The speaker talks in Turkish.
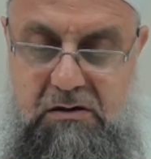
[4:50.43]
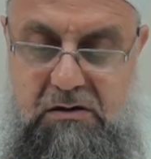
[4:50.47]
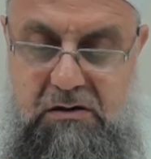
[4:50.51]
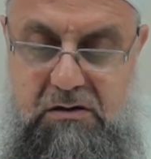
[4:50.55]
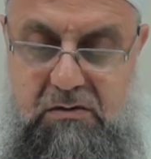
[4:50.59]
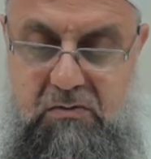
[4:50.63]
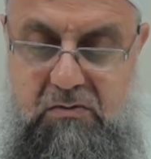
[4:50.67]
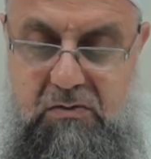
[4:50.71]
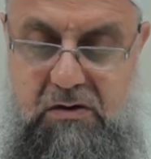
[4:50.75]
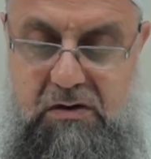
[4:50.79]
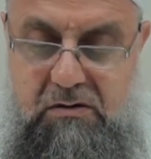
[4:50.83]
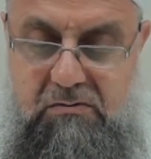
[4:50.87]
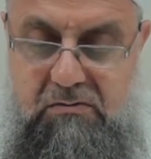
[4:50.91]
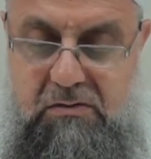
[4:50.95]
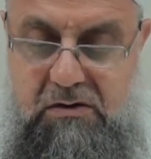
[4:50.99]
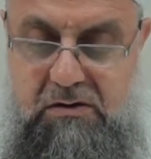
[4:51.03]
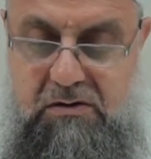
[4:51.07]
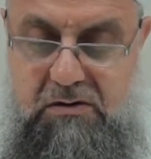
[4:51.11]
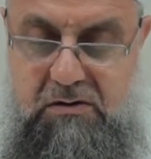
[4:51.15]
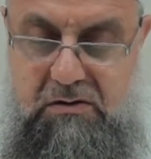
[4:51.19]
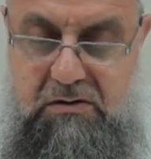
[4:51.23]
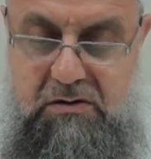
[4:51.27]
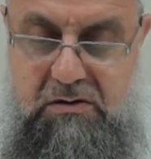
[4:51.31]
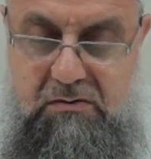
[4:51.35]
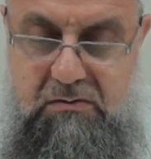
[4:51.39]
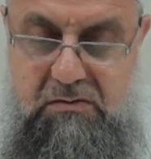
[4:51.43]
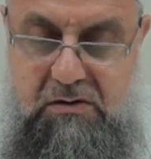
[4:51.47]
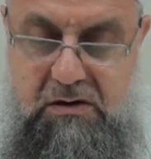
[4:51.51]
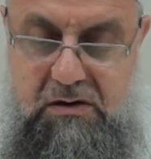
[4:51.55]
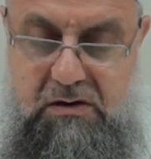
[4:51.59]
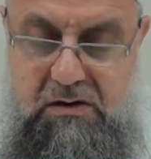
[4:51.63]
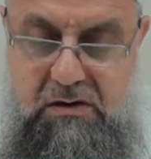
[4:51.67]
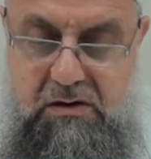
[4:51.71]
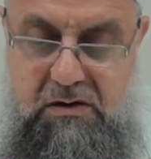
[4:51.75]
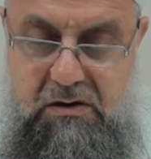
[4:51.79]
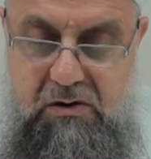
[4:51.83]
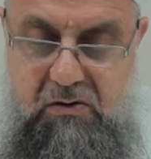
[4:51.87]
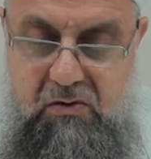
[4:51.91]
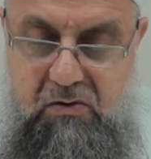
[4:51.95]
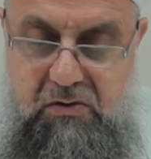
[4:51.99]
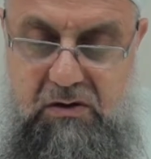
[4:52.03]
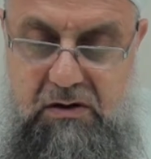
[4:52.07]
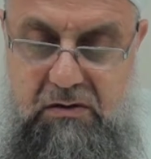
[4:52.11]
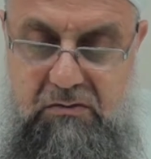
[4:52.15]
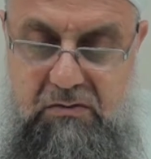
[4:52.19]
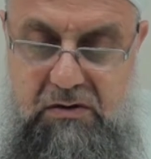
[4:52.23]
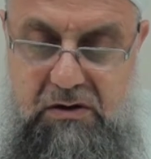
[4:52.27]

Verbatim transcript: Dedi ki Muhammed sallallahu aleyhi